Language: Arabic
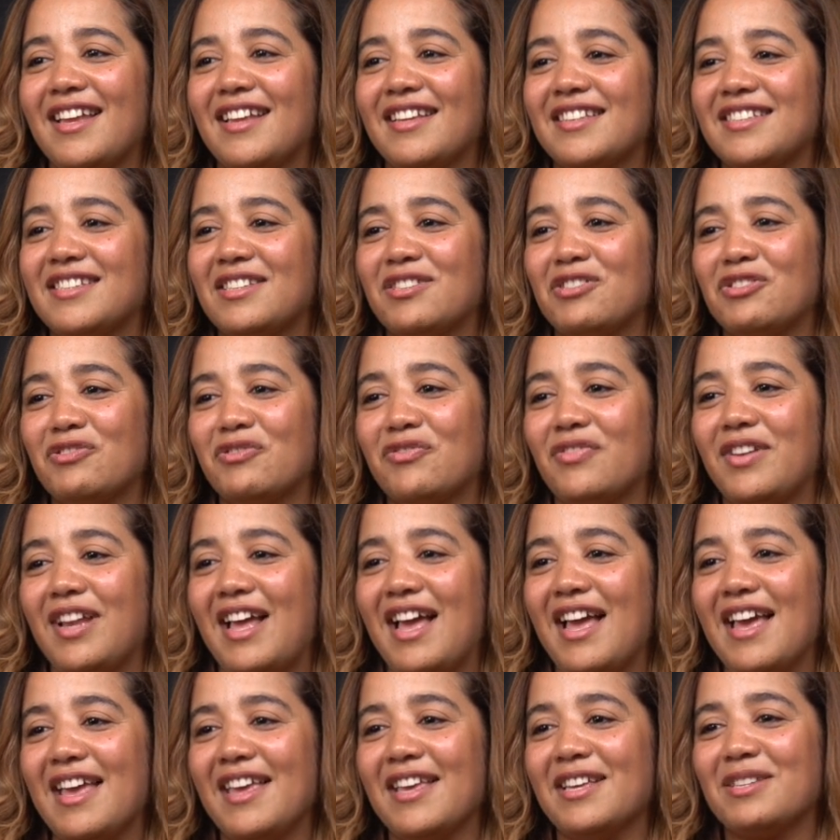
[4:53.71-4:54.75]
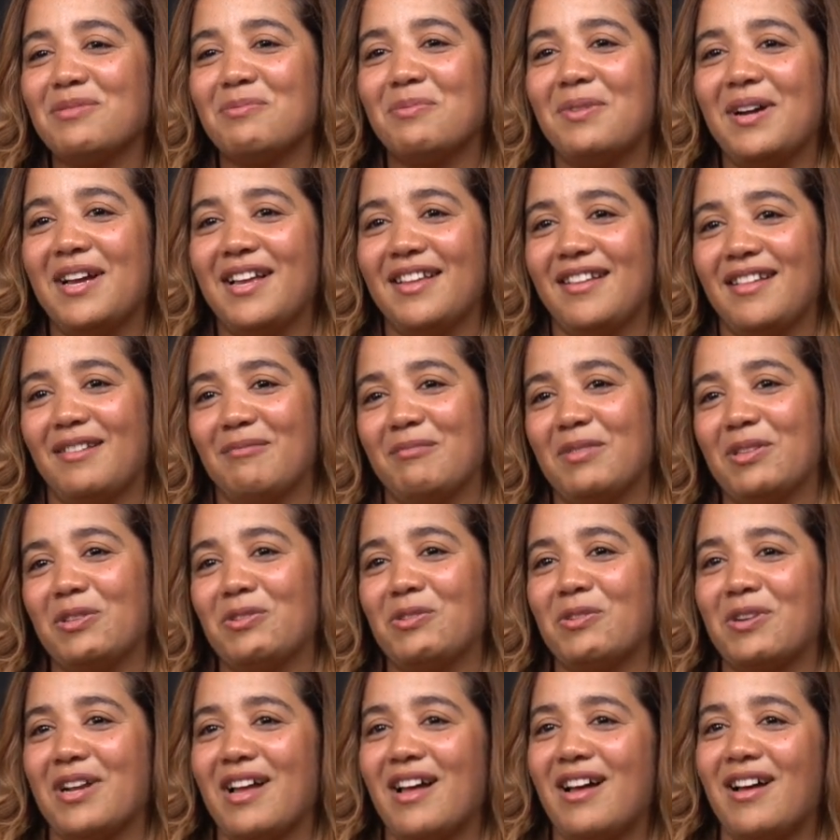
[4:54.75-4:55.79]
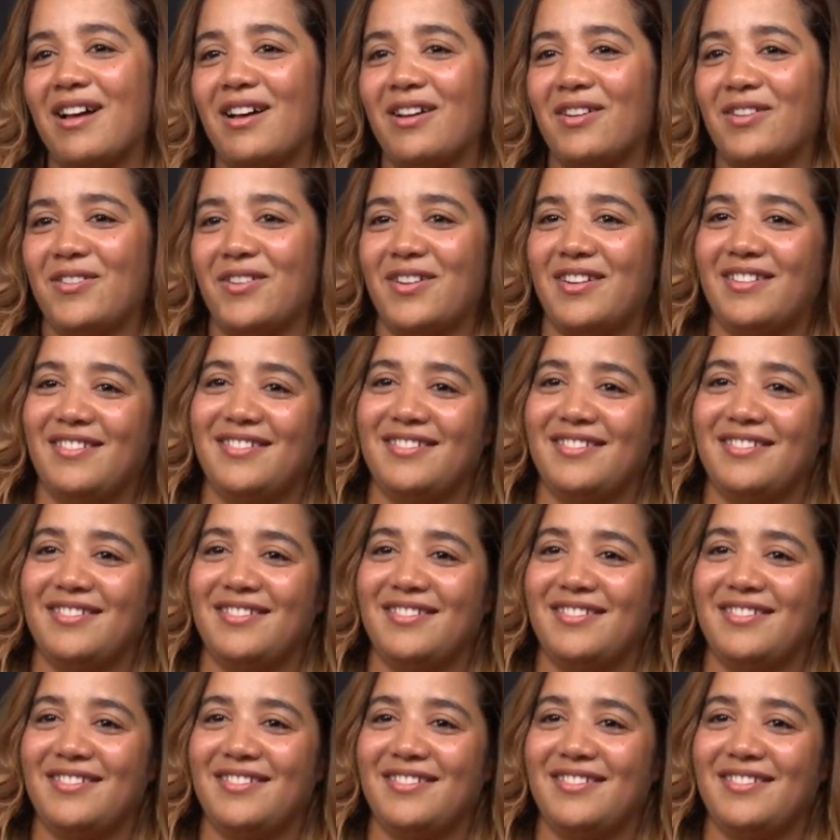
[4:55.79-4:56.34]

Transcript: تتشوف الحياه بواحد المنظور اخر